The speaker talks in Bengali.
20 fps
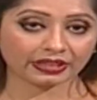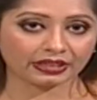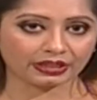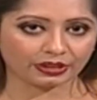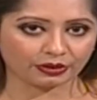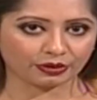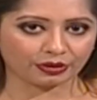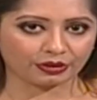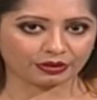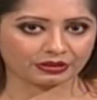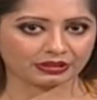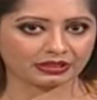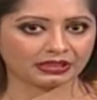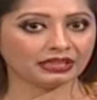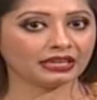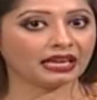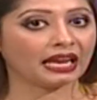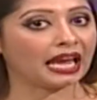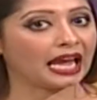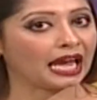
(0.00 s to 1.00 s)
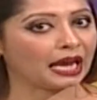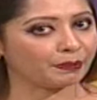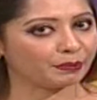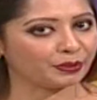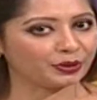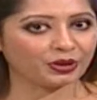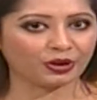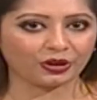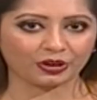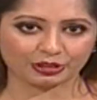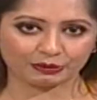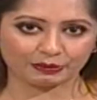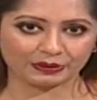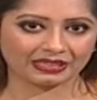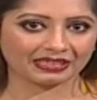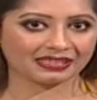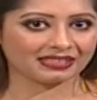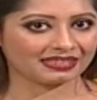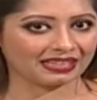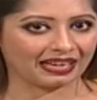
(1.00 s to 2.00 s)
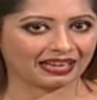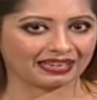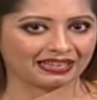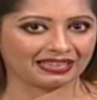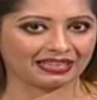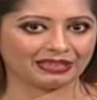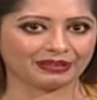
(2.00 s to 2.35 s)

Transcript: নিউরোলজি অ্যাপোলো হসপিটালস ঢাকা